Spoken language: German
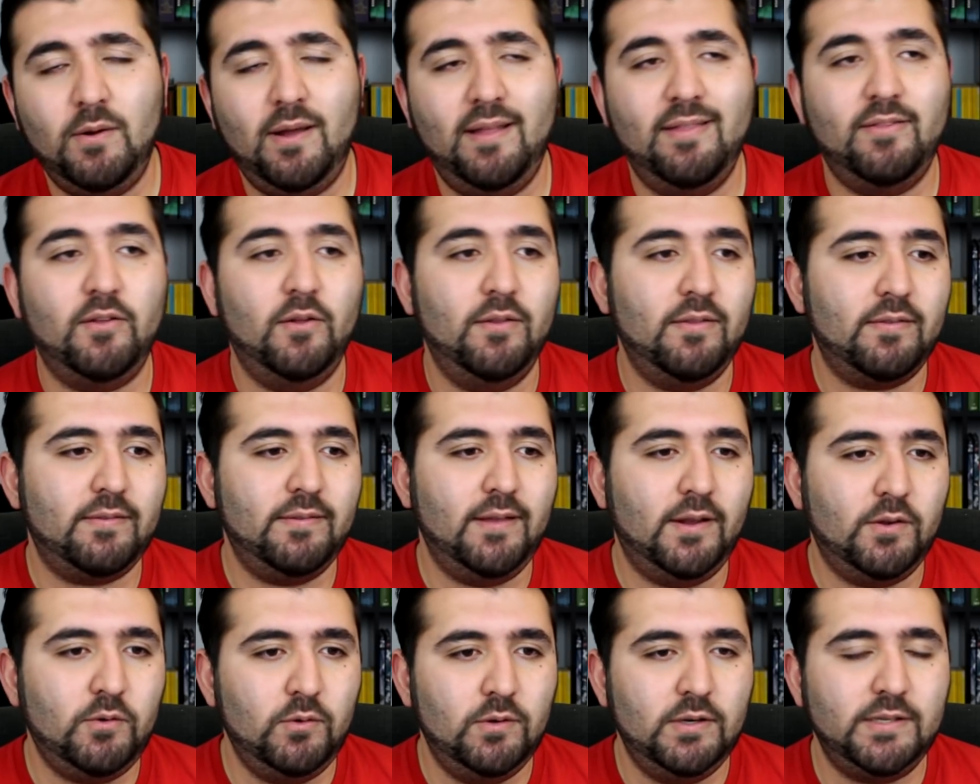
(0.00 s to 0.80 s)
Ansonsten
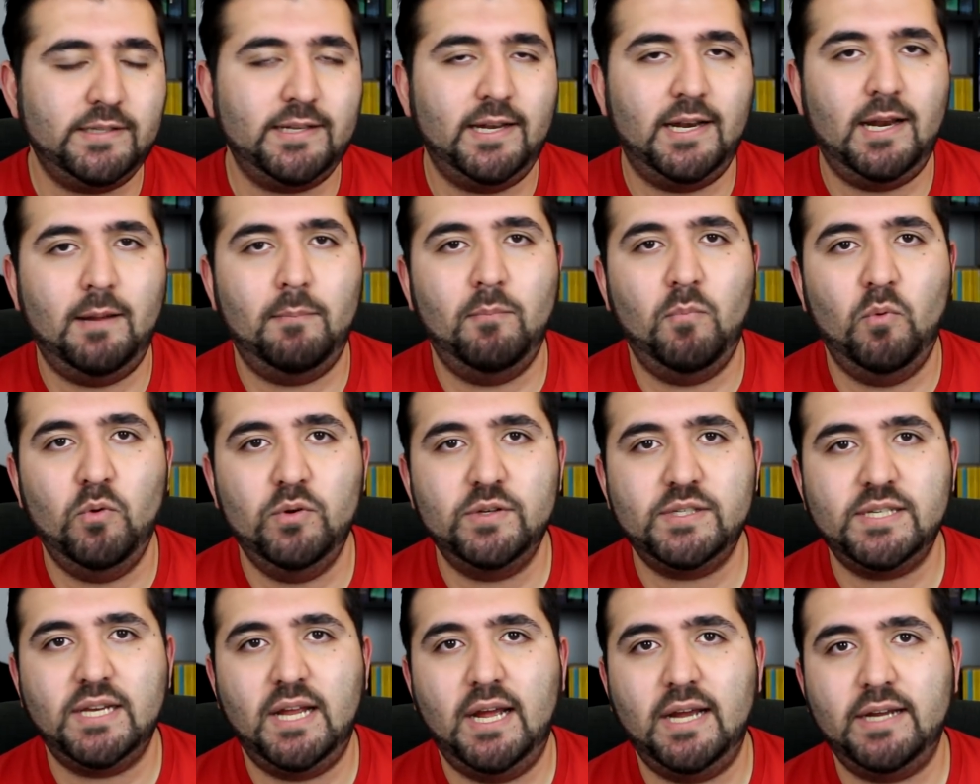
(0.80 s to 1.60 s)
natürlich dann am
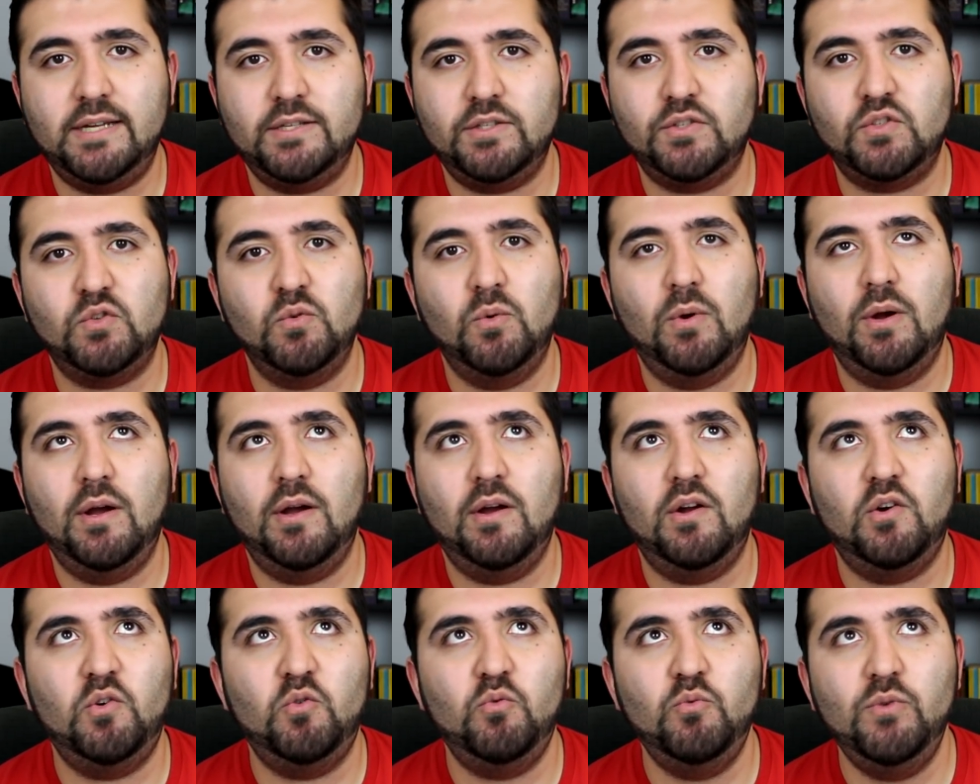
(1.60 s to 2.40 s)
Montag zur
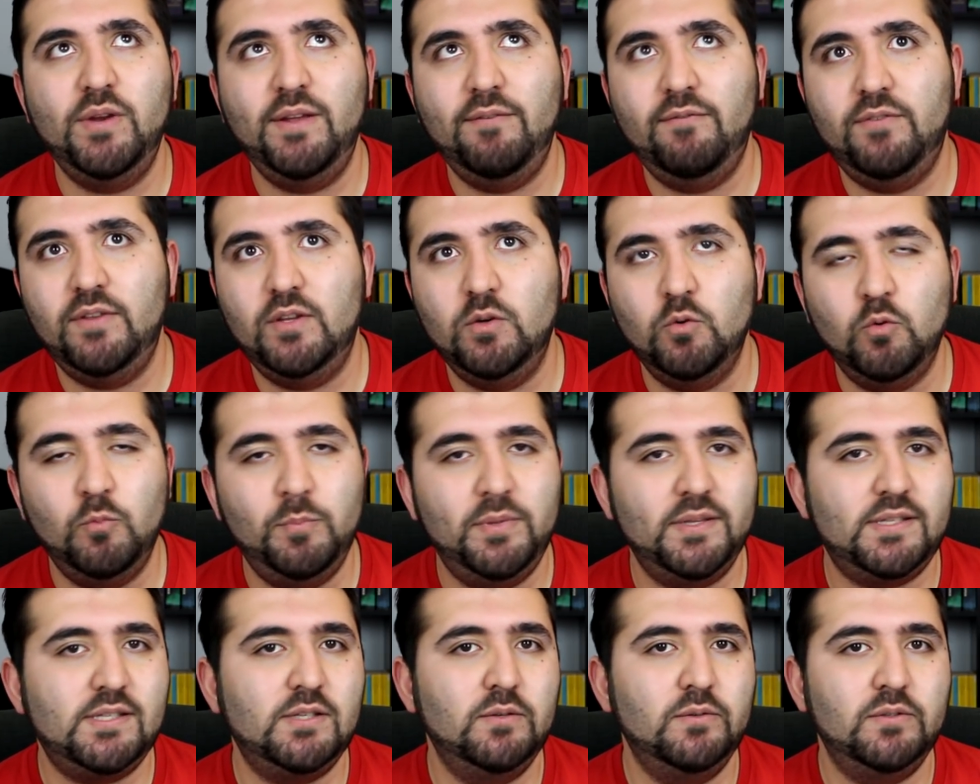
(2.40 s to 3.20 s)
Review
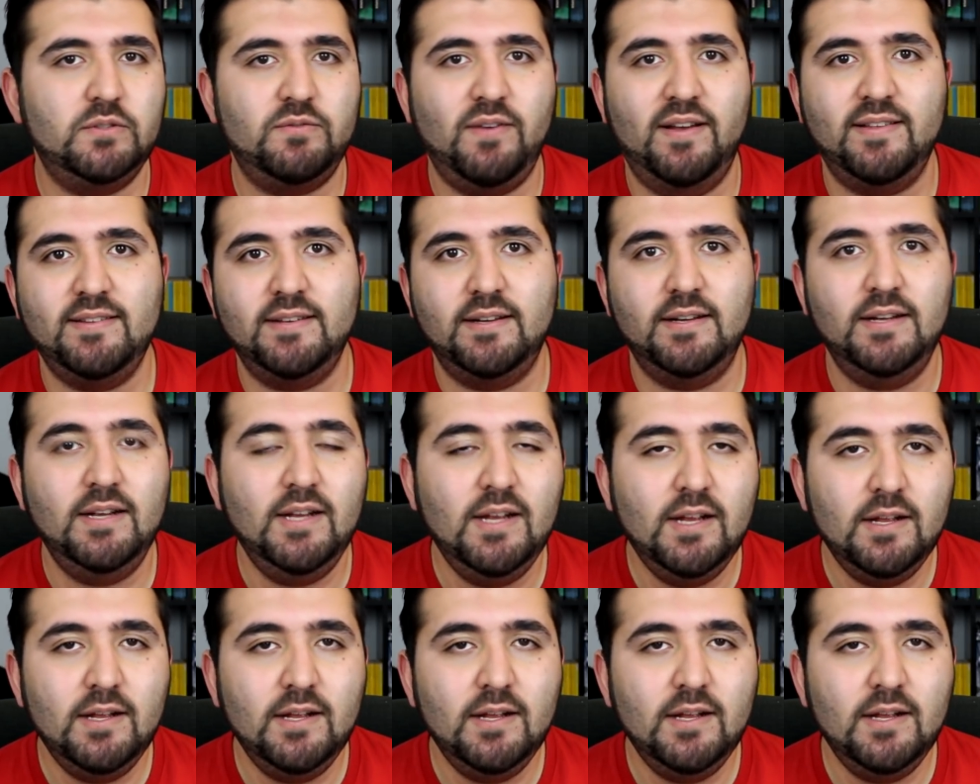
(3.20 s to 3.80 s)
bzw.